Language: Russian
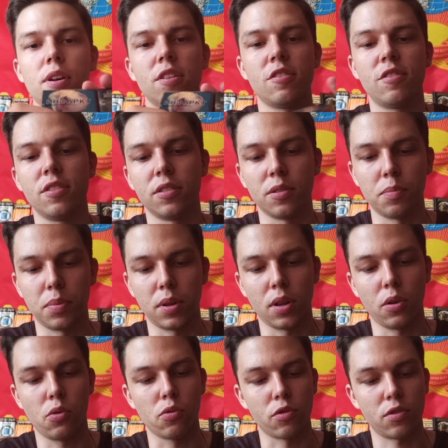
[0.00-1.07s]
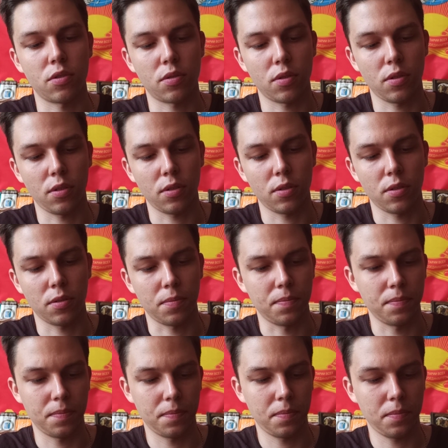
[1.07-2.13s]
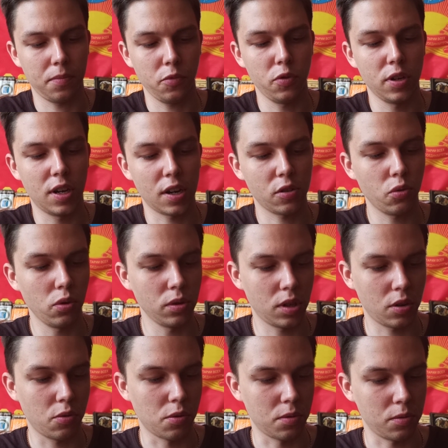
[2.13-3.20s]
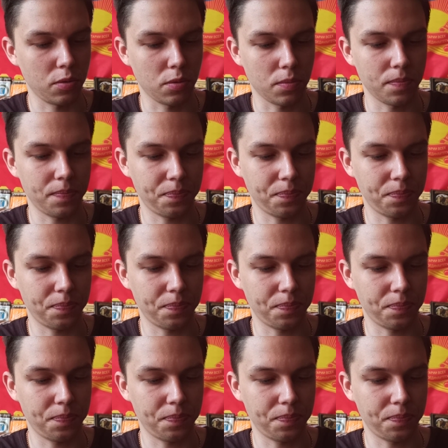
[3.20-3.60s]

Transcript: они сделаны такой с... А, ну, не картон такой, но